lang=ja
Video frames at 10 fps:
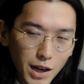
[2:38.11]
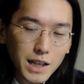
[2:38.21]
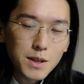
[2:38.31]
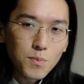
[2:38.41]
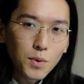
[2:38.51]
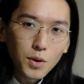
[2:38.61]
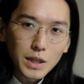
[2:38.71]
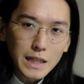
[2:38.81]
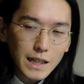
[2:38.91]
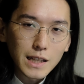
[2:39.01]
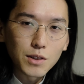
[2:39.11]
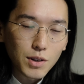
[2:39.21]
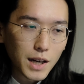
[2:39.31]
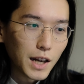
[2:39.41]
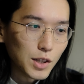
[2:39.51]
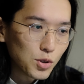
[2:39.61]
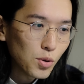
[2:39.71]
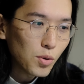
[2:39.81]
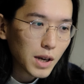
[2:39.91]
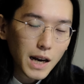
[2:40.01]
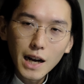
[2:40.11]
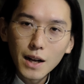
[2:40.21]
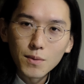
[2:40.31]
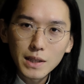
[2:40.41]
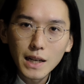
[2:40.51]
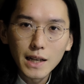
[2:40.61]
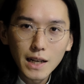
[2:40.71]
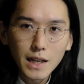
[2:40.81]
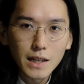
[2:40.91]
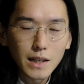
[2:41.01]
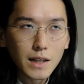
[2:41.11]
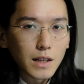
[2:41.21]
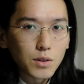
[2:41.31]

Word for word: ファインボーイであったりとか、ジョーカーみたいな、